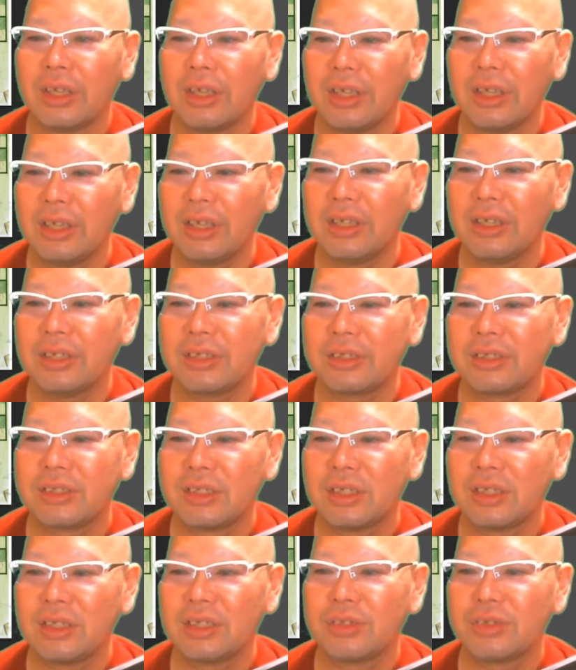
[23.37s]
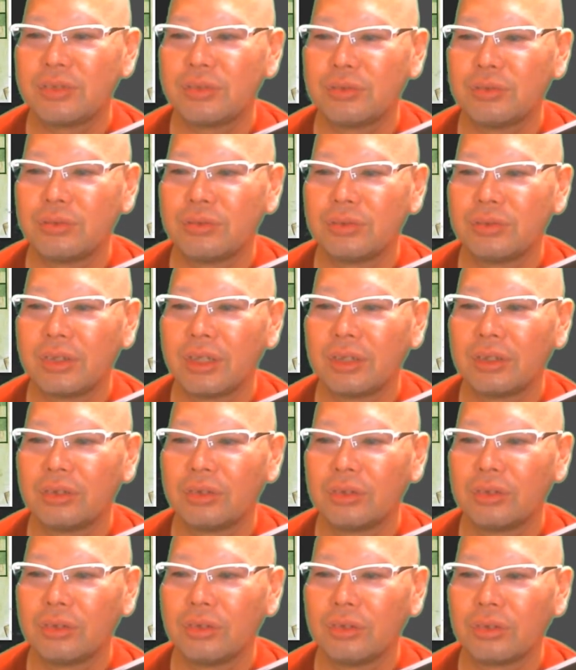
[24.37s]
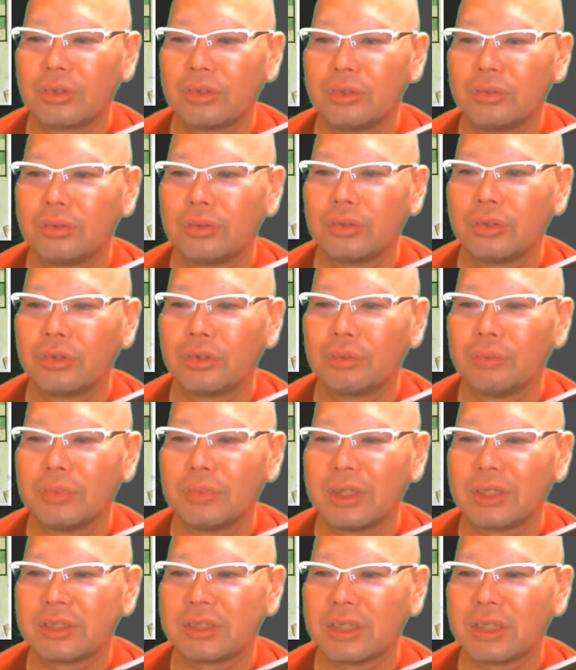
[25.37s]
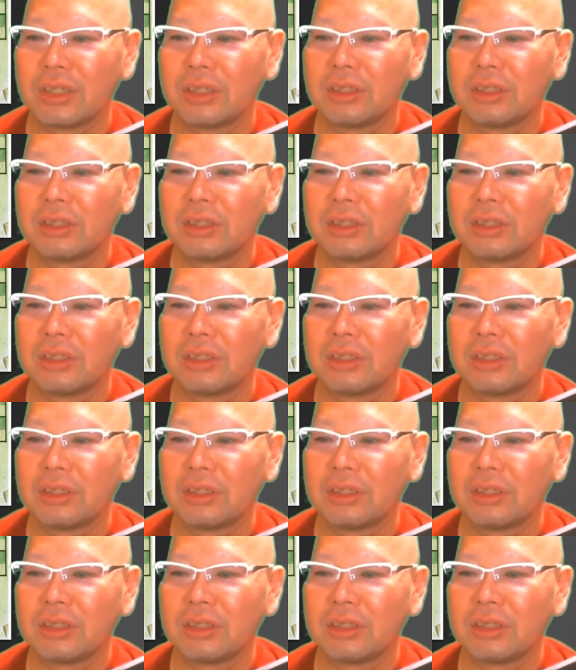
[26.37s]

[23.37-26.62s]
平成10年の給料明細